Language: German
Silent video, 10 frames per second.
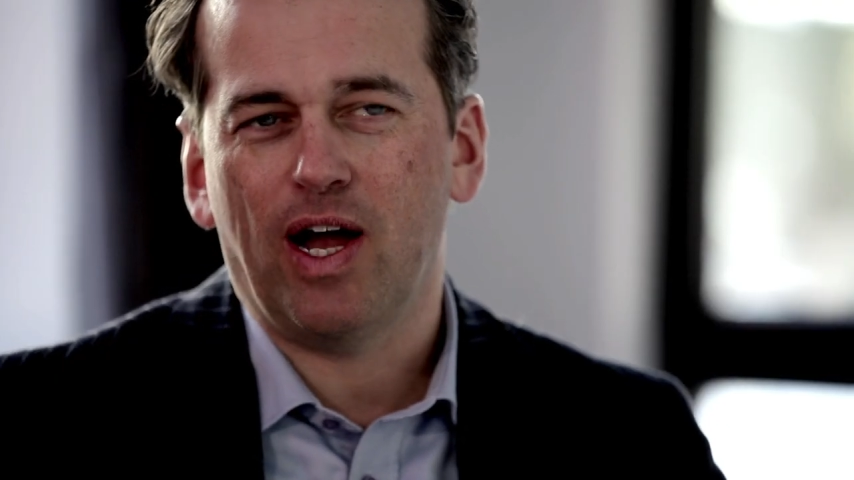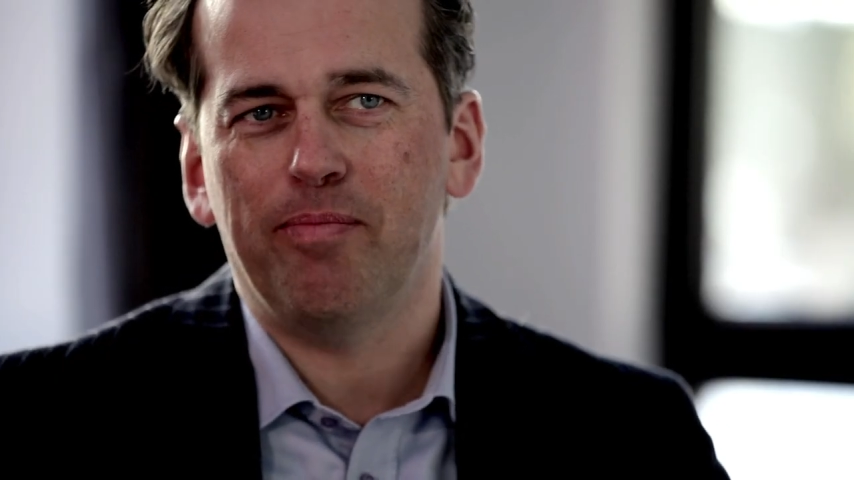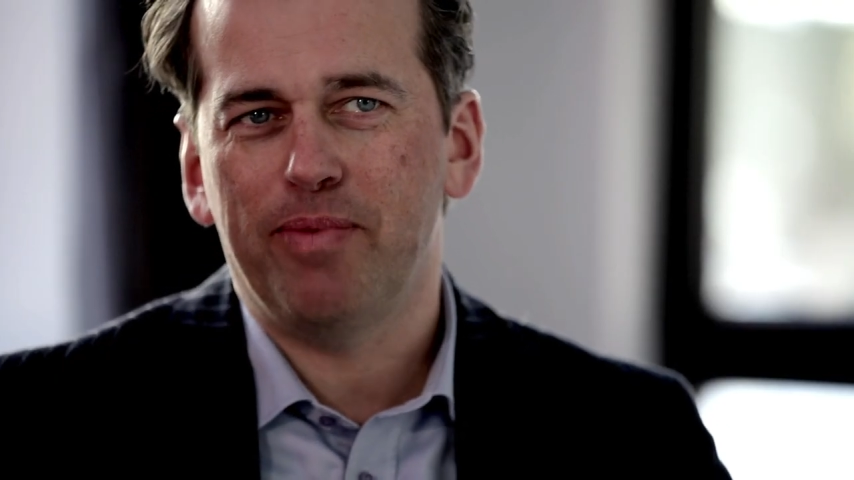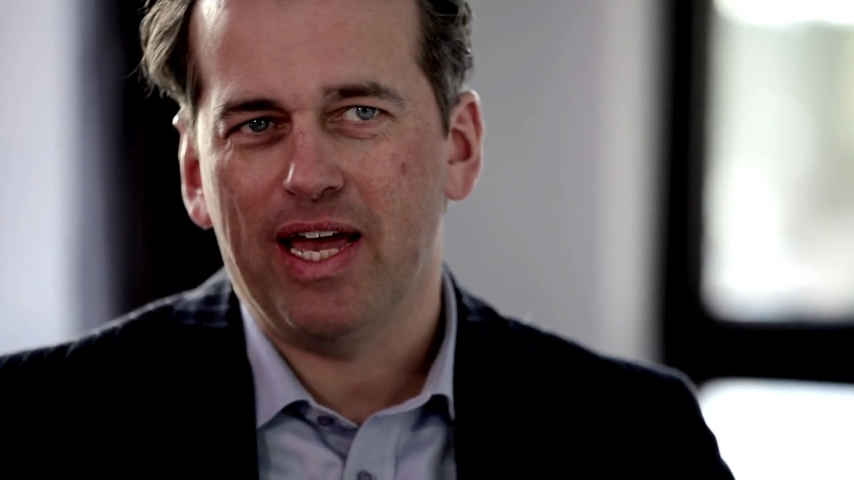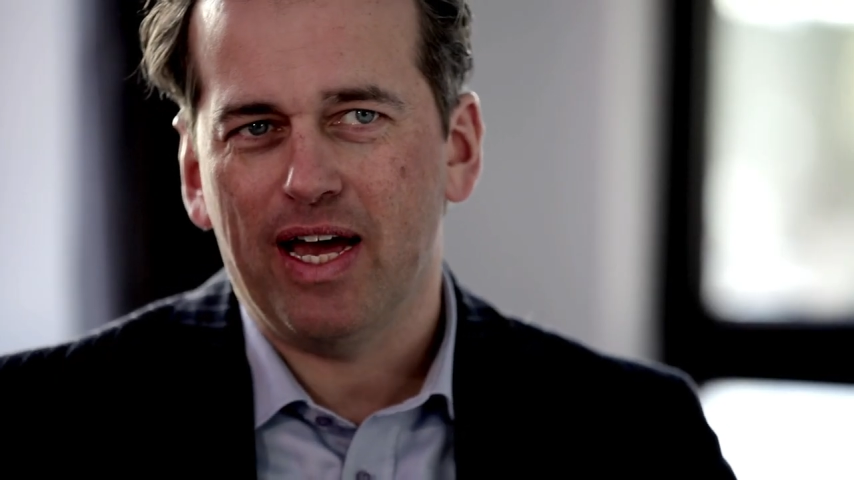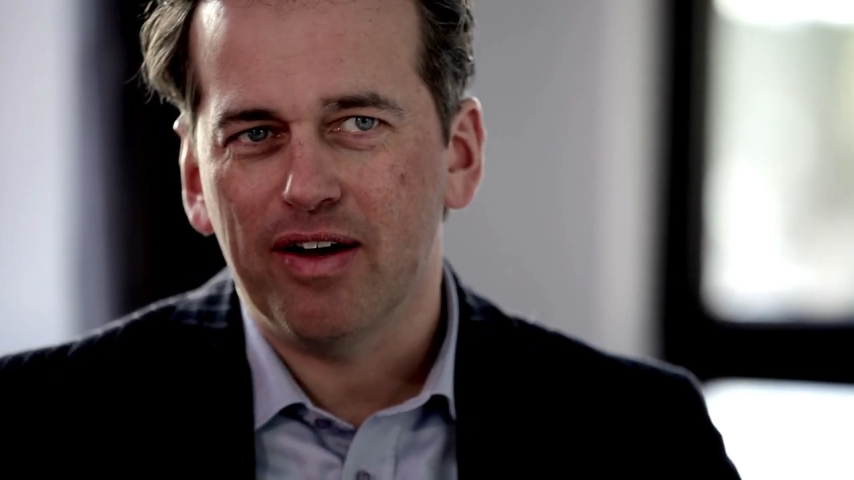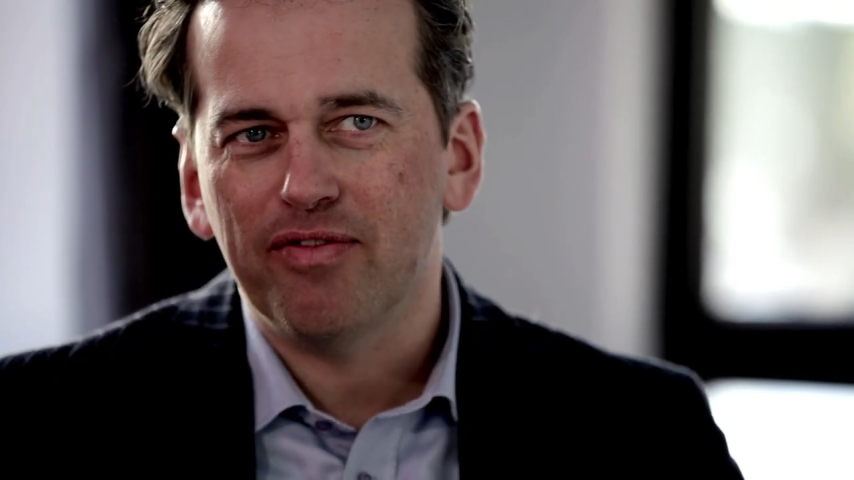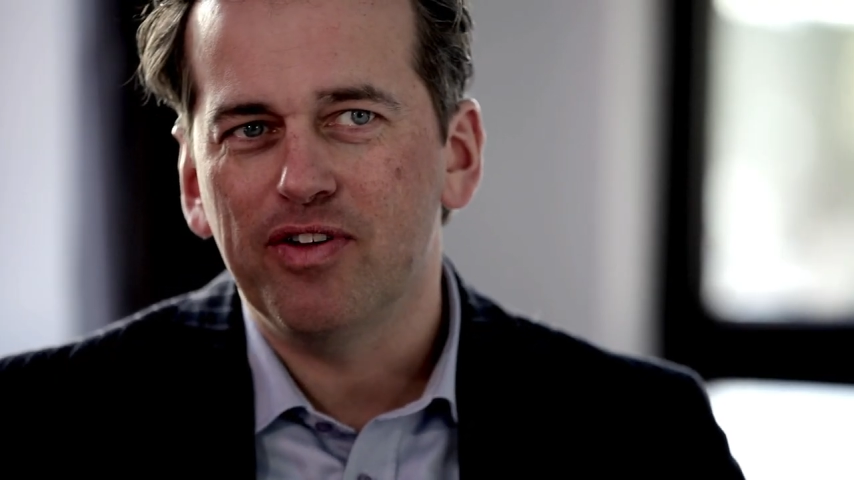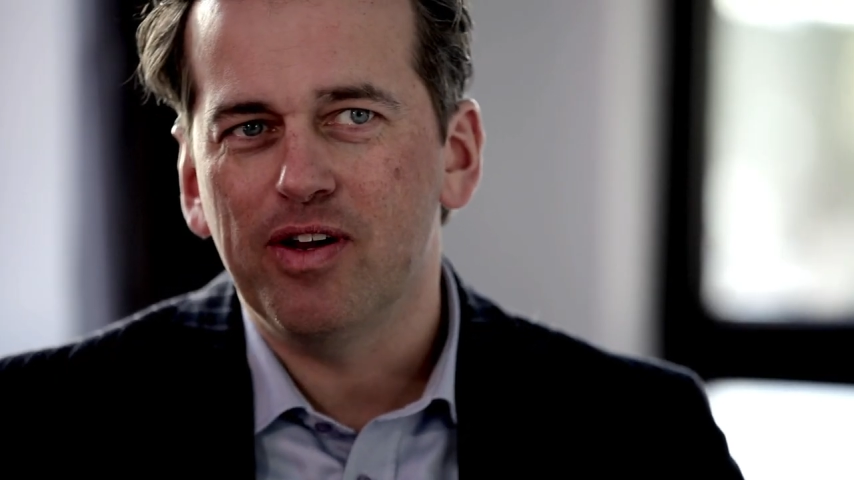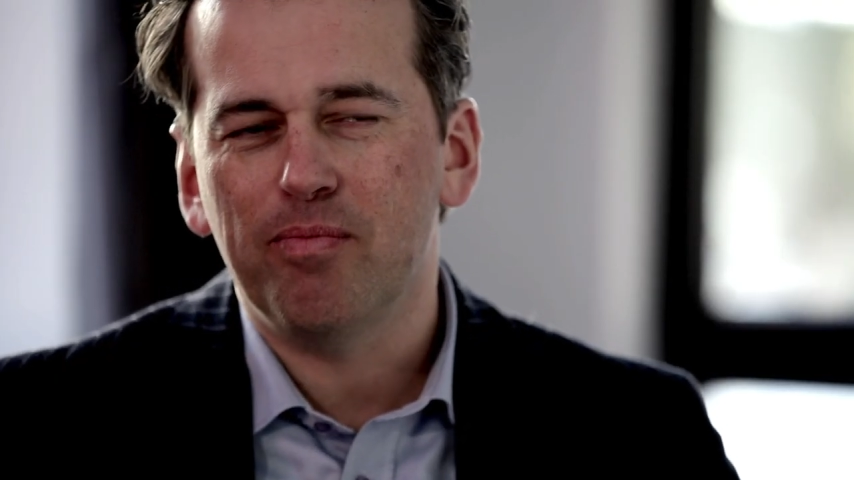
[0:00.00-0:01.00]
Ein
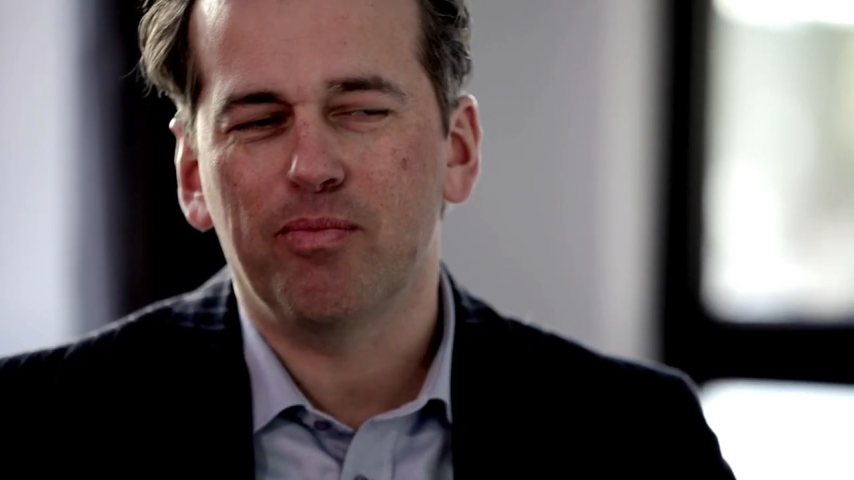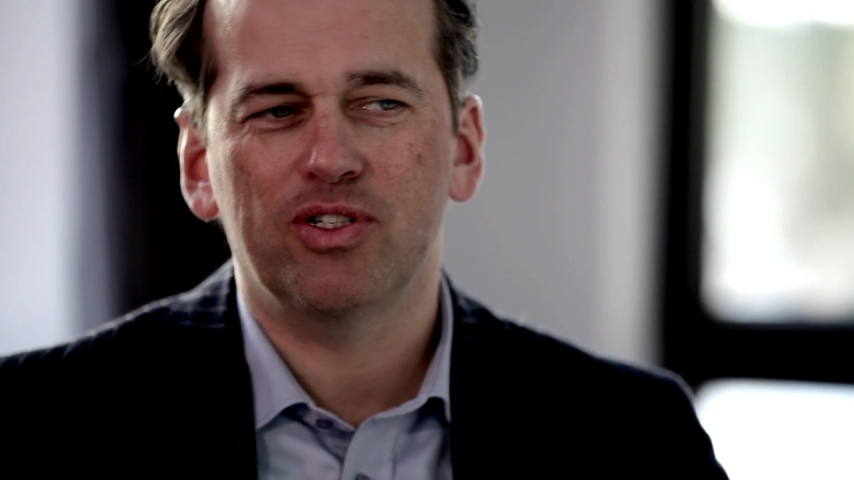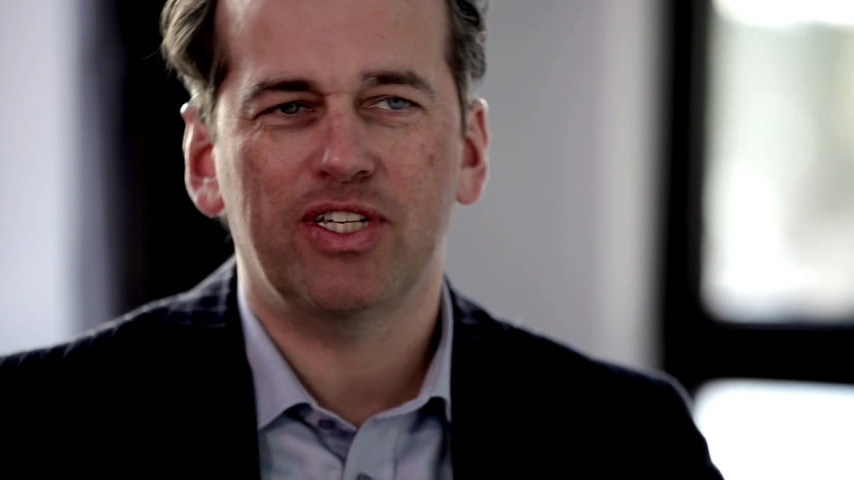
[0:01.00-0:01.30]
PR-Film muss